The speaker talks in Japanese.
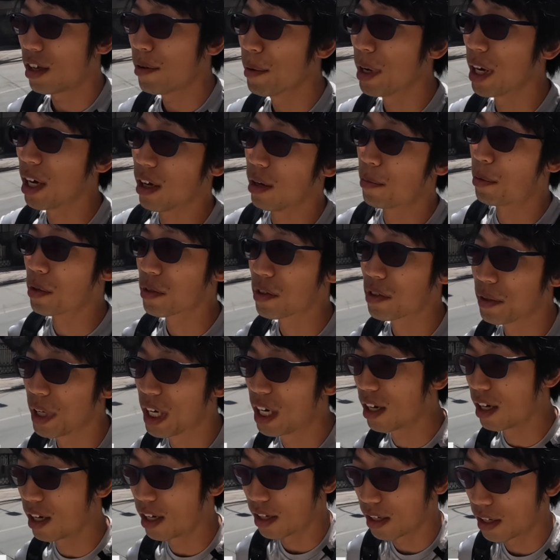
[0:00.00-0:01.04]
今僕
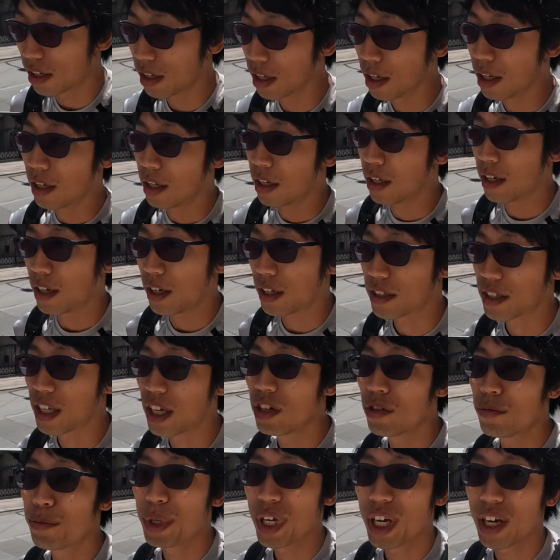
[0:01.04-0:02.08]
は、え
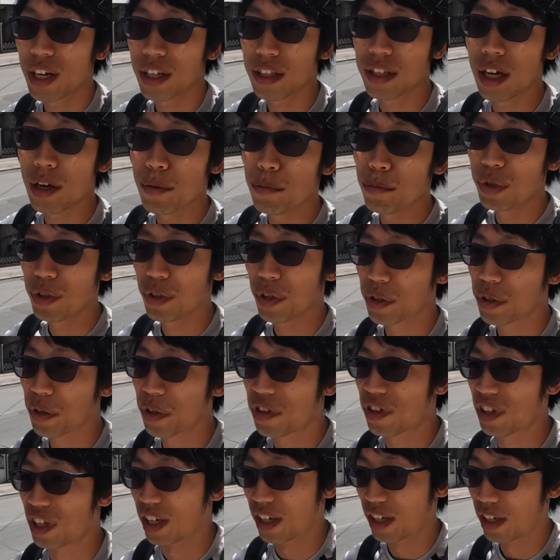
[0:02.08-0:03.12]
セルビア南部の都
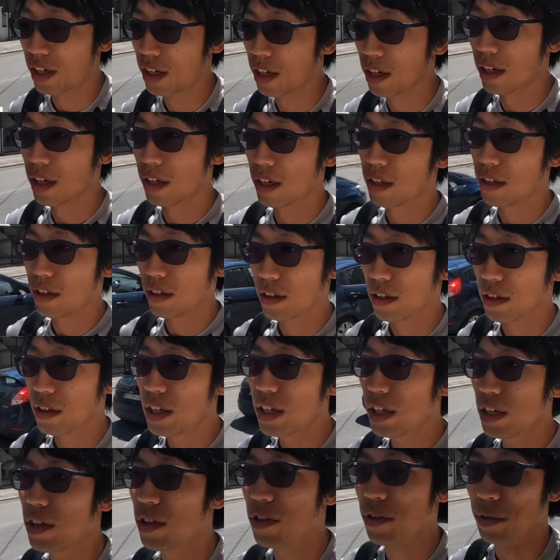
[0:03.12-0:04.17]
市
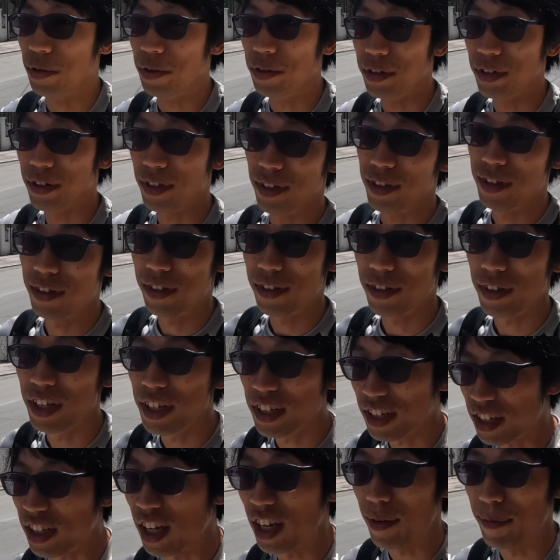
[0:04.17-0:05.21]
ニーシュに
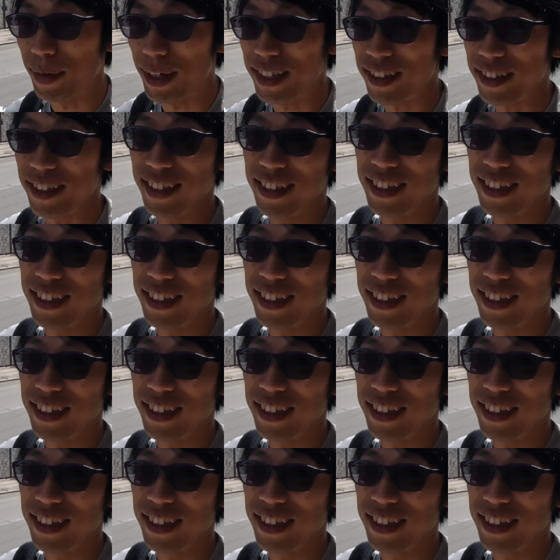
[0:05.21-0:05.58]
来ています